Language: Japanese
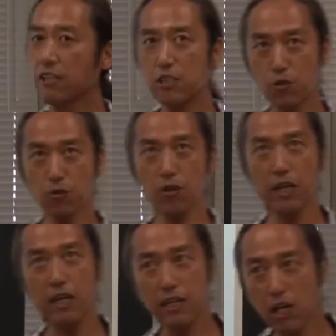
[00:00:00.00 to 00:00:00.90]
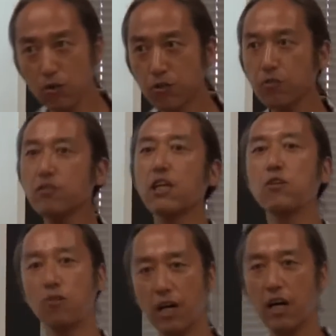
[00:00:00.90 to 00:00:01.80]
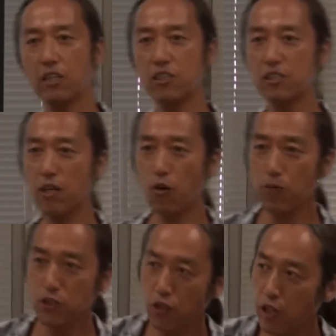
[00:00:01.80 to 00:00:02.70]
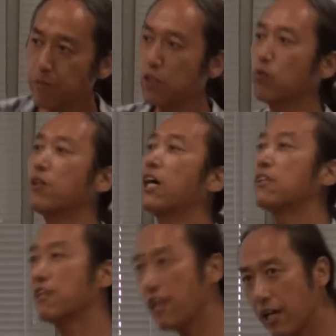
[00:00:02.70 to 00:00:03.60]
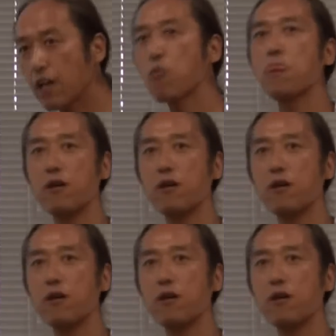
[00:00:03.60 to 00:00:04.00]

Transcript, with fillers: でその映画を作ったのは実は面白いエピソードがあって